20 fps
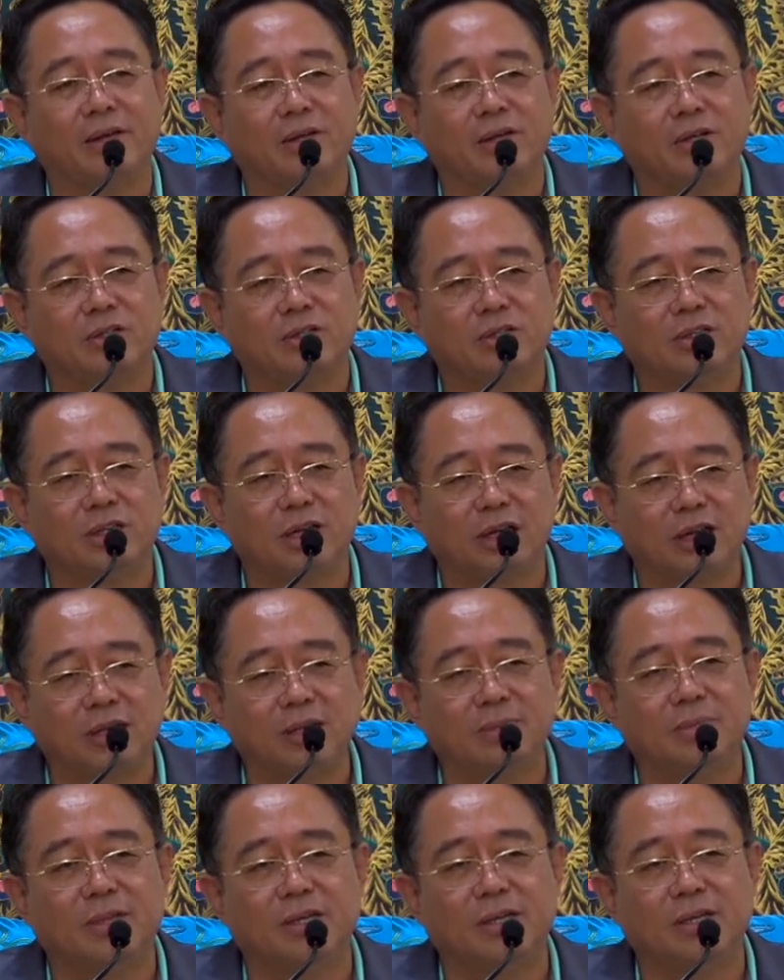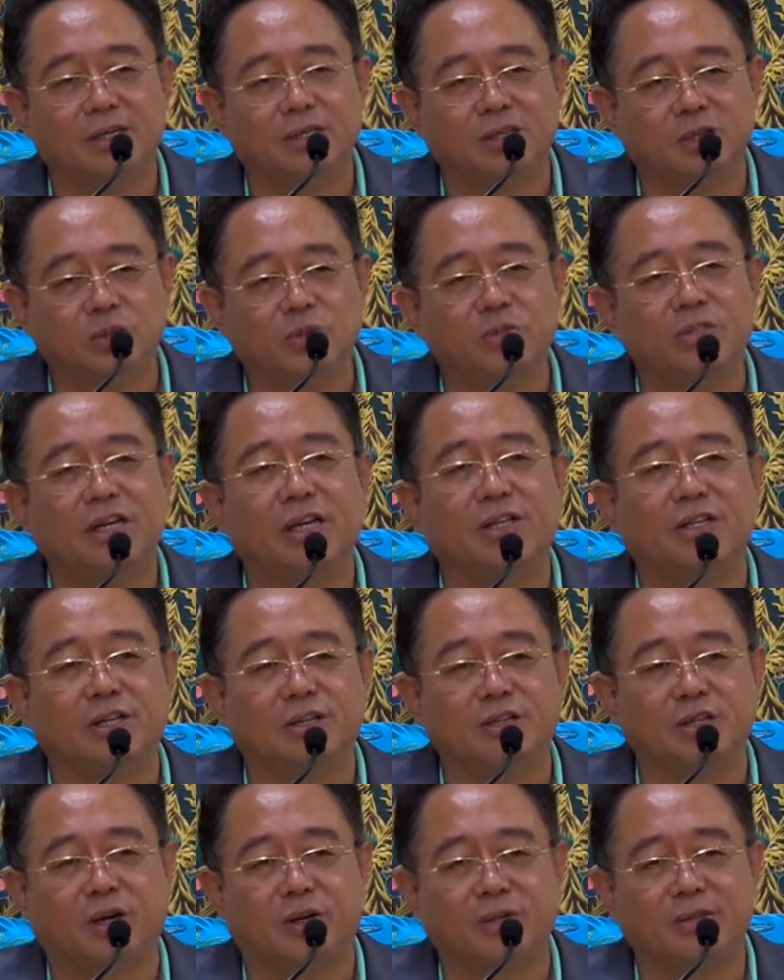说是给你们一个优先的
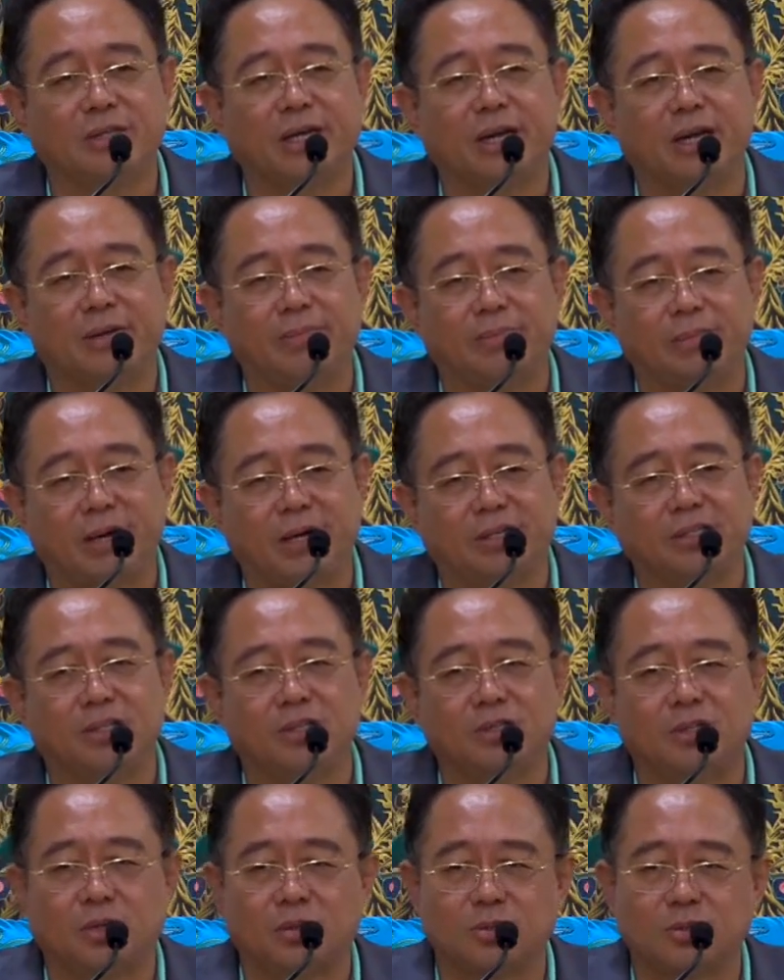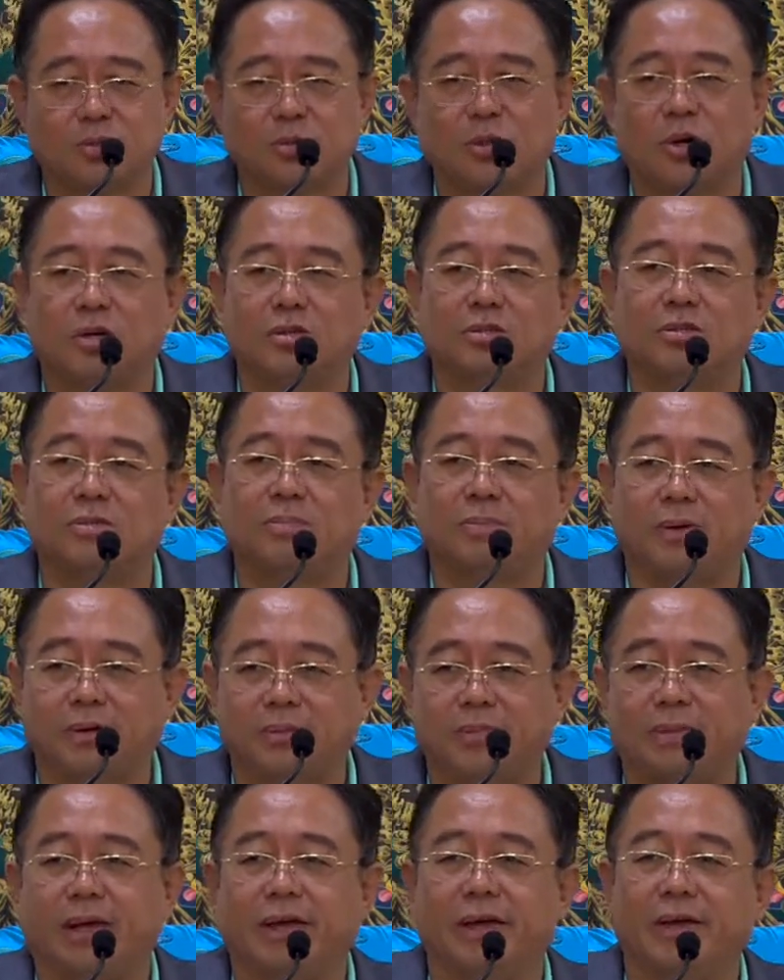条件，马上找苏老师报
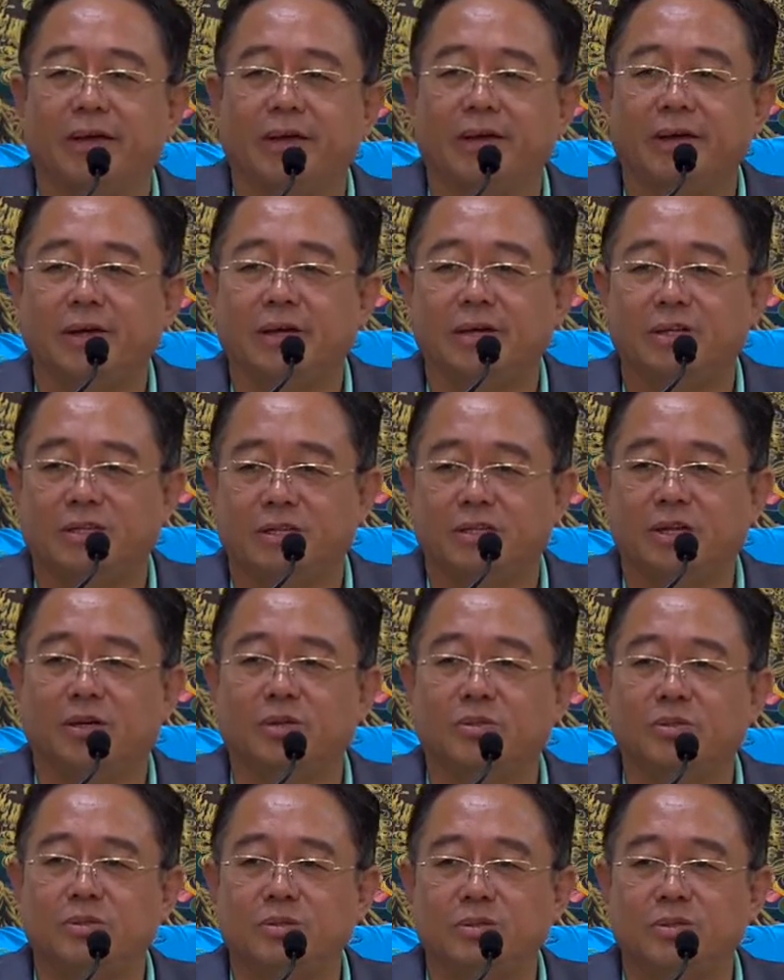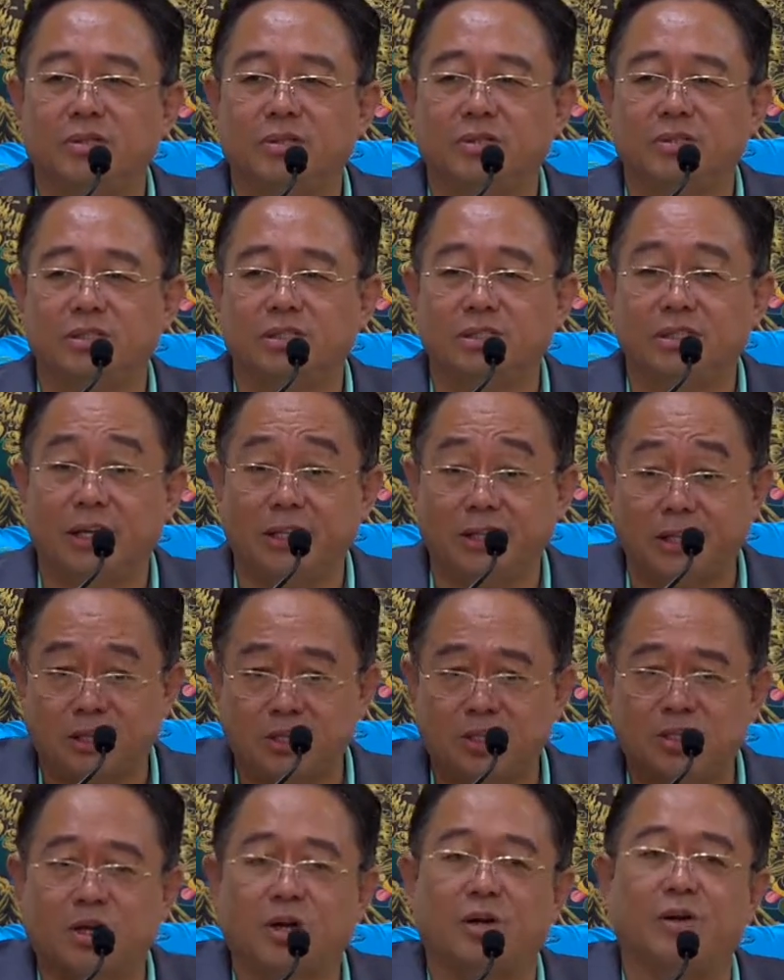名。谁要去？今天的
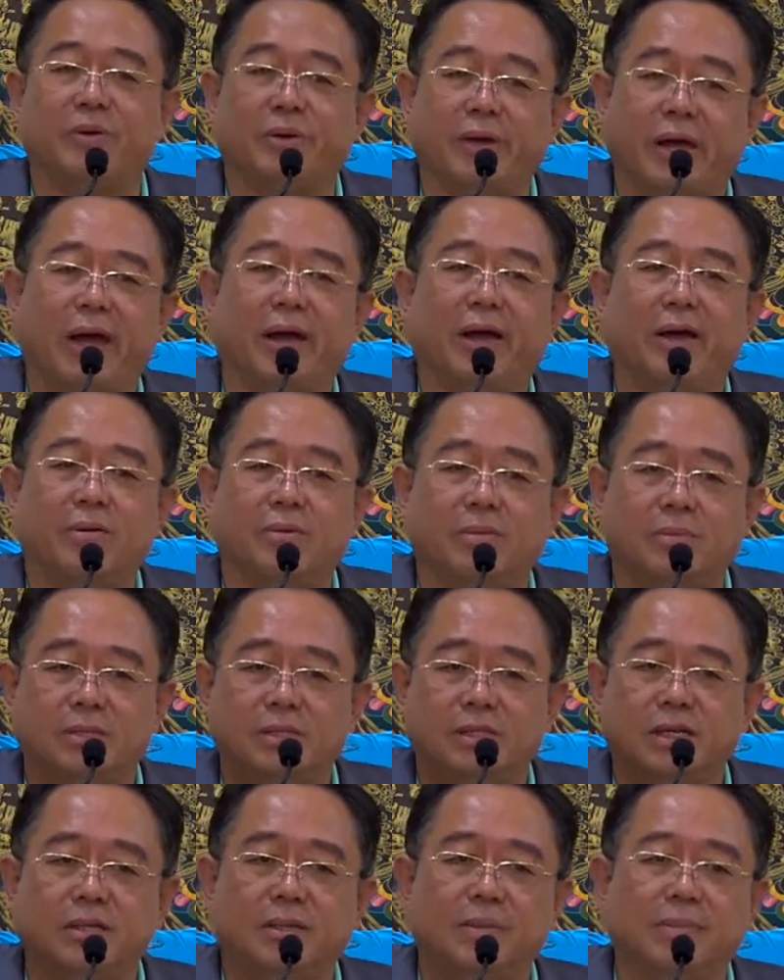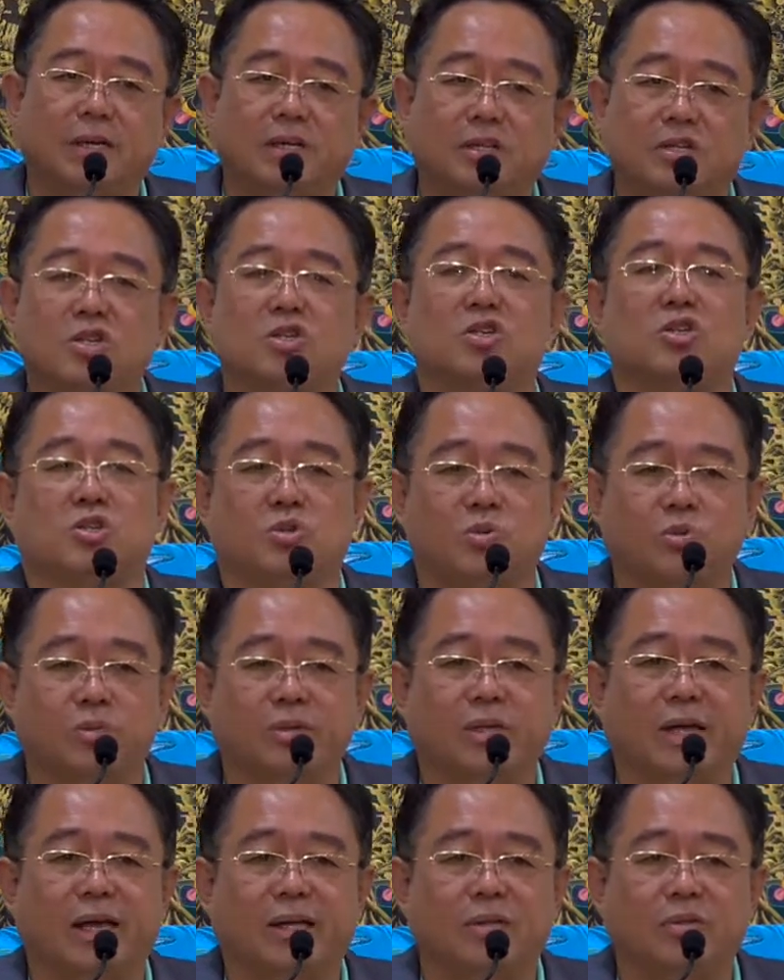十二月，我们在那边是十五
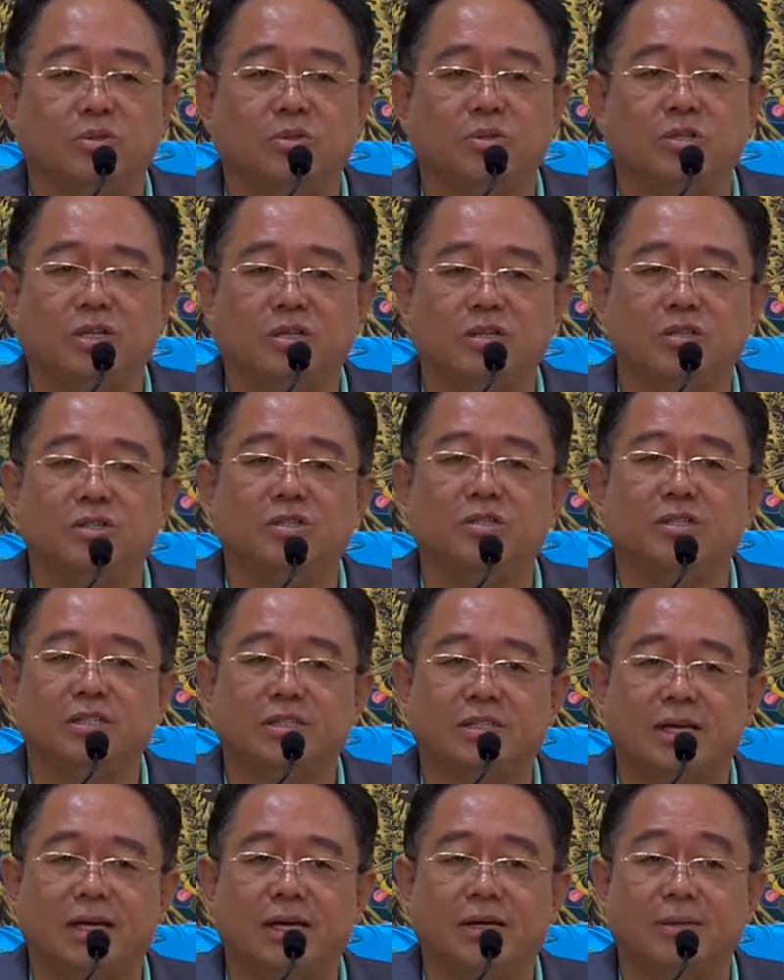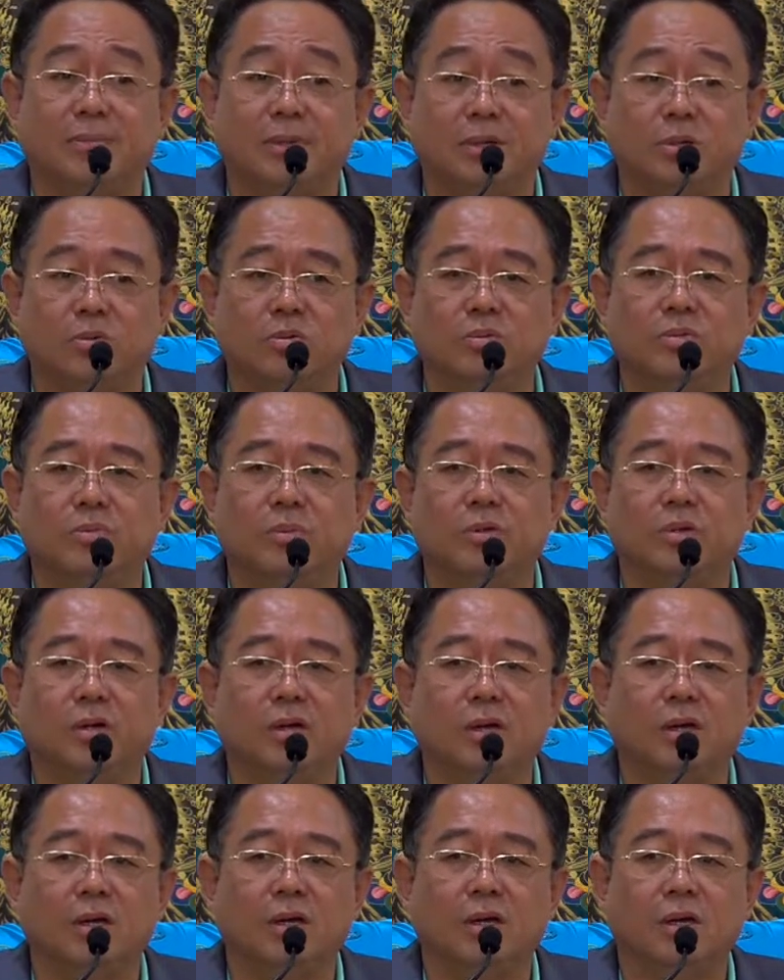天，具体日期再给你们公布。
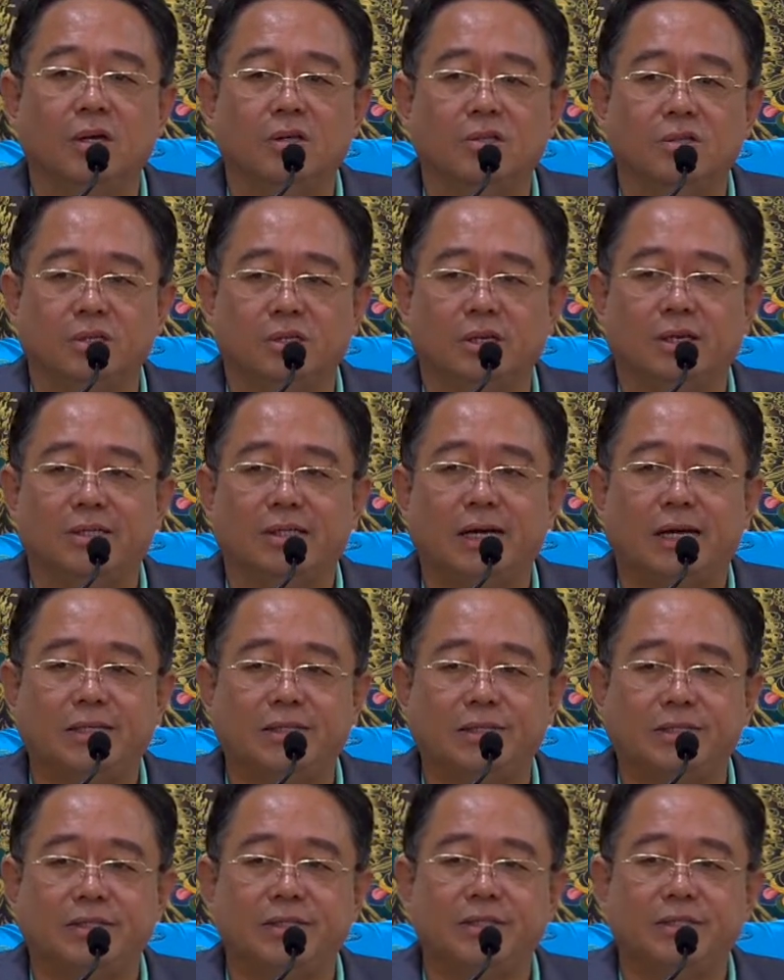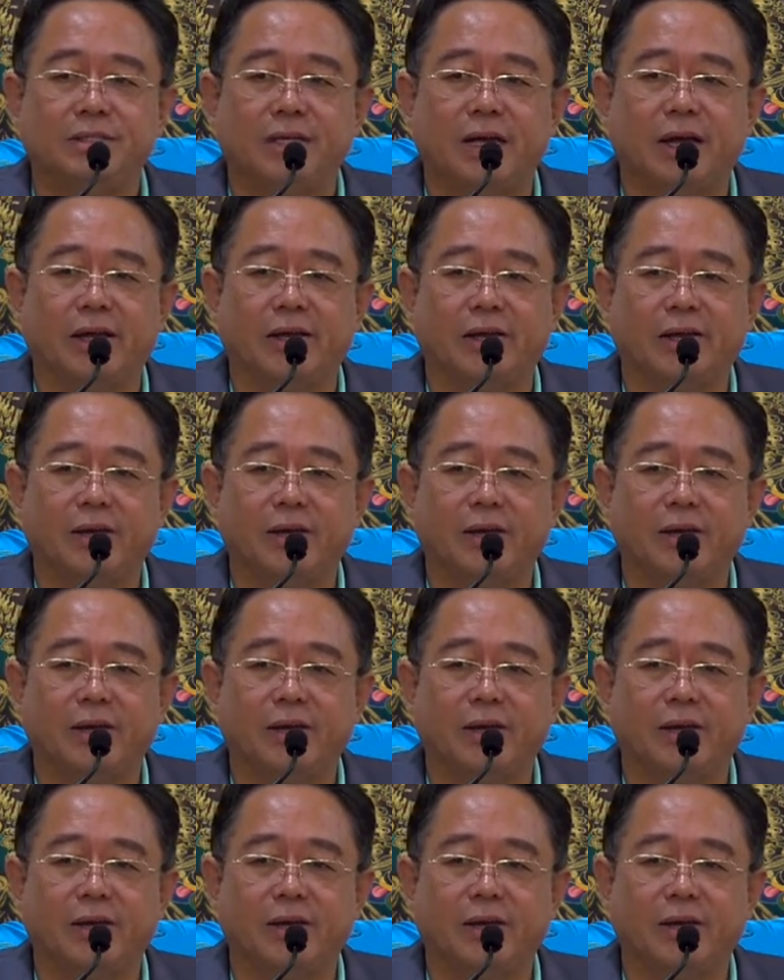学校假期期间，